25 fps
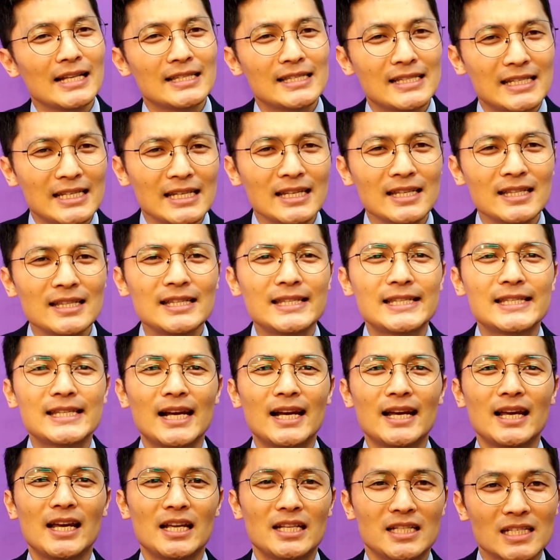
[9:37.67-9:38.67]

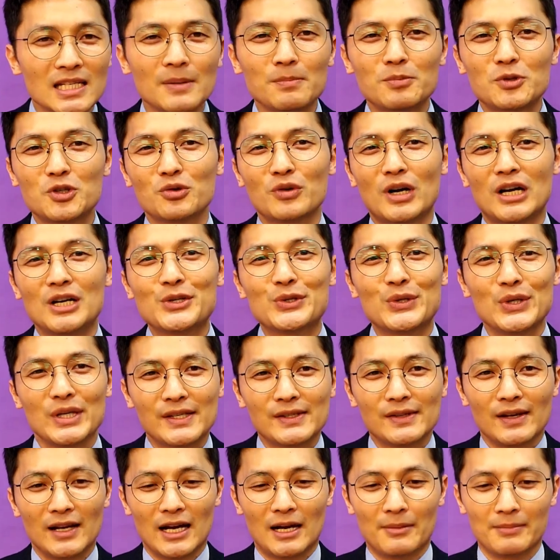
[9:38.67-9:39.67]
진짜에 집중할 수
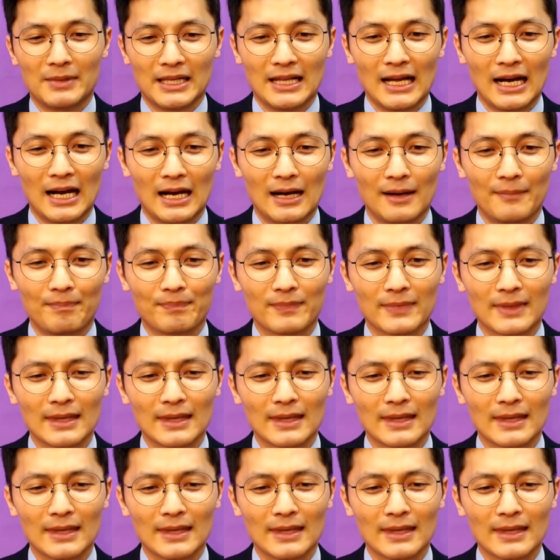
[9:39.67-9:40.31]
있어야 합니다.